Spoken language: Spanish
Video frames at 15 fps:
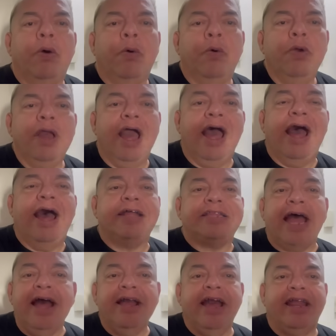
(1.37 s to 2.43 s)
Un y ah,
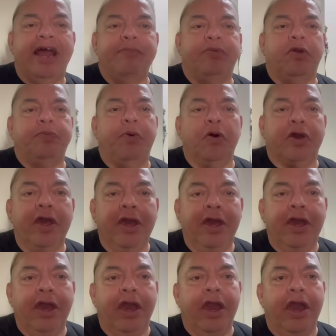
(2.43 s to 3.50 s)
por
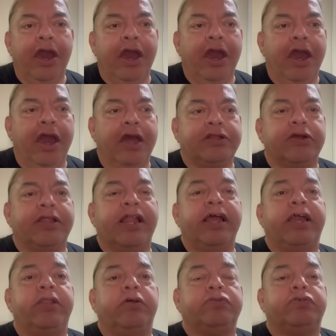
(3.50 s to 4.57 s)
poquito. Dale
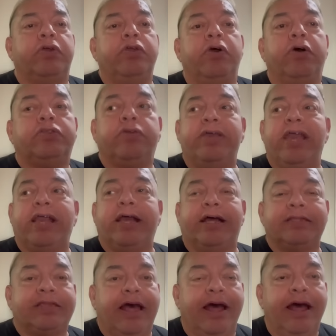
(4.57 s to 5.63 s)
que no soy yo, estoy en
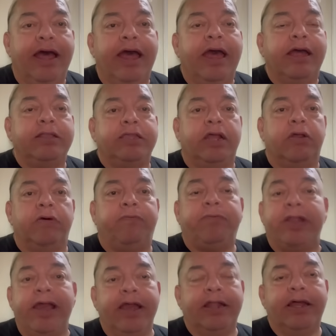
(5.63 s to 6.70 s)
casa de los
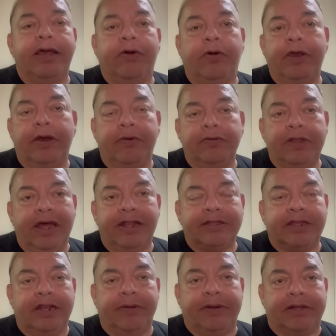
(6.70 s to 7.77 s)
Freire. Hoy es un día de
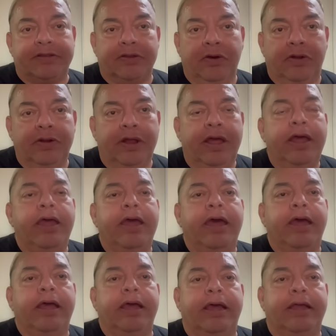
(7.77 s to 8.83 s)
celebración
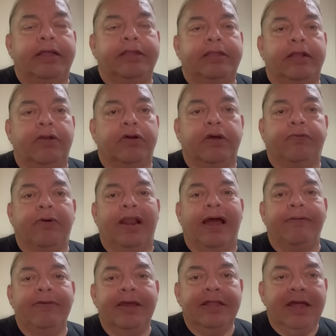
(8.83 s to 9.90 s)
eh, de lo que fue
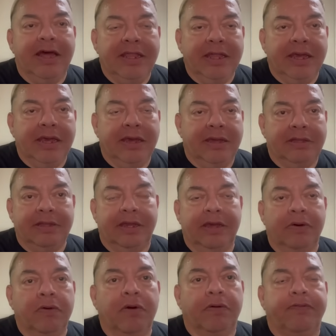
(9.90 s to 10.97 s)
la vida de,
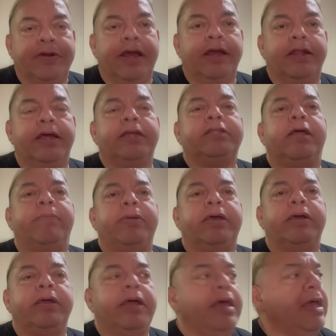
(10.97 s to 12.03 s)
Hugo Freire y
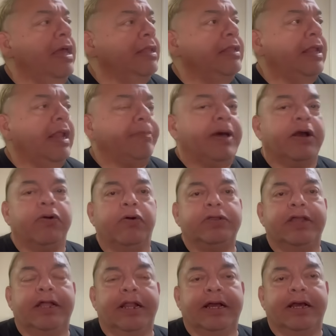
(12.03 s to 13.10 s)
también de la
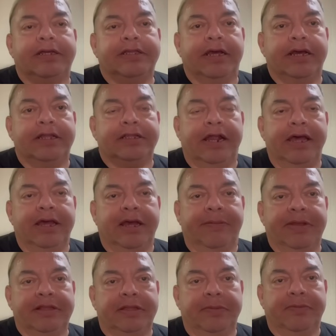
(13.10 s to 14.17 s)
mascota de la casa que
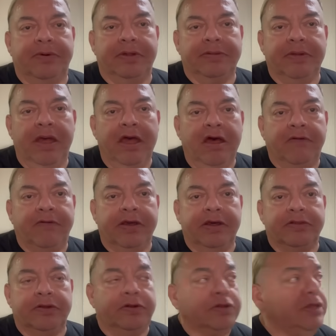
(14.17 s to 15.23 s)
trágicamente pues
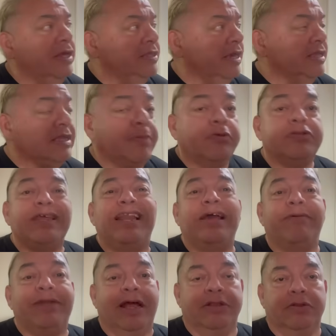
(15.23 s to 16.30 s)
falleció unos días. Así que estamos
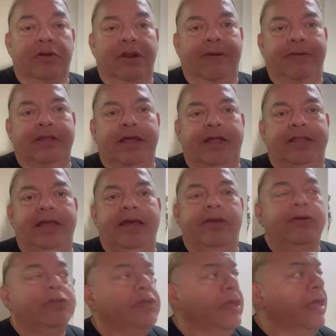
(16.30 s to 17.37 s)
celebrando la vida de
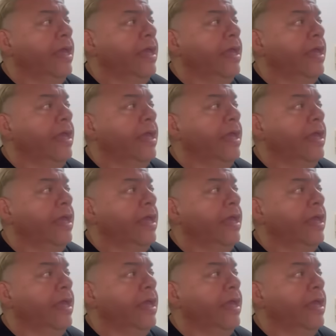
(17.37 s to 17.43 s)
ellos.